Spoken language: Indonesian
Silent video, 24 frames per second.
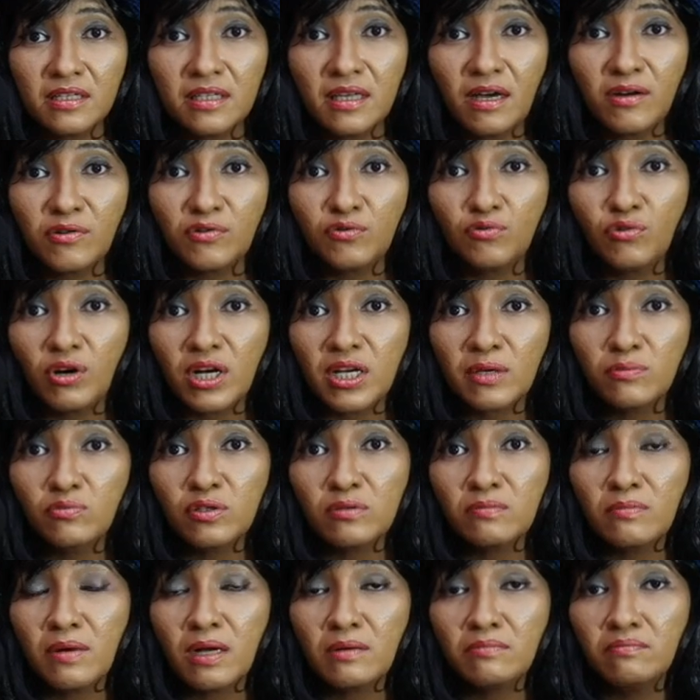di tahun
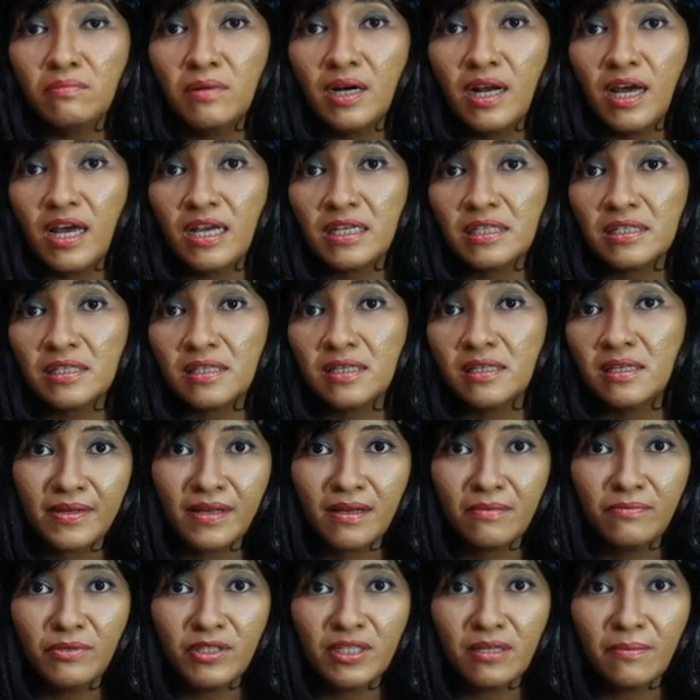2019.
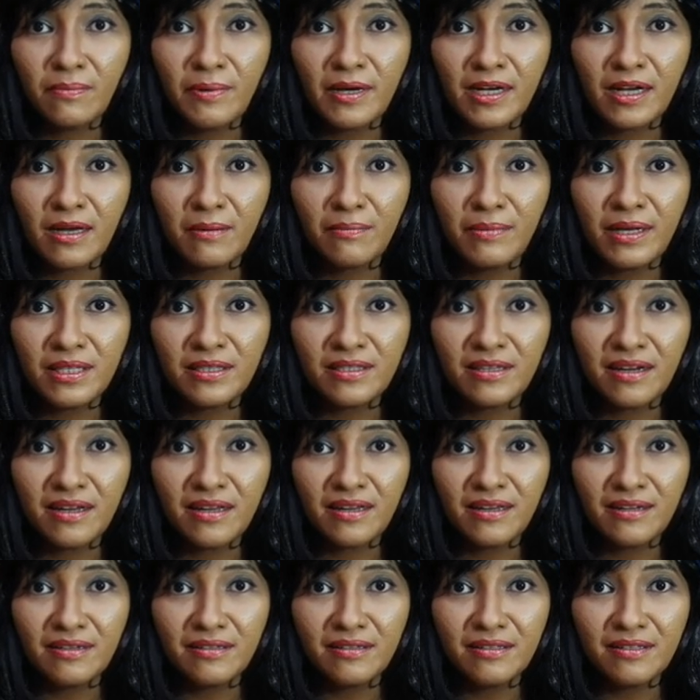Gak bisa pakai
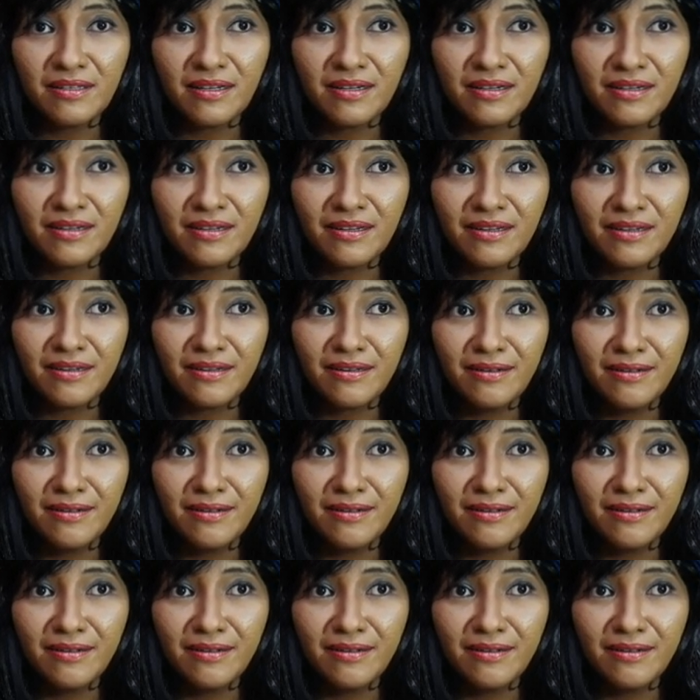materai ya di sana ya.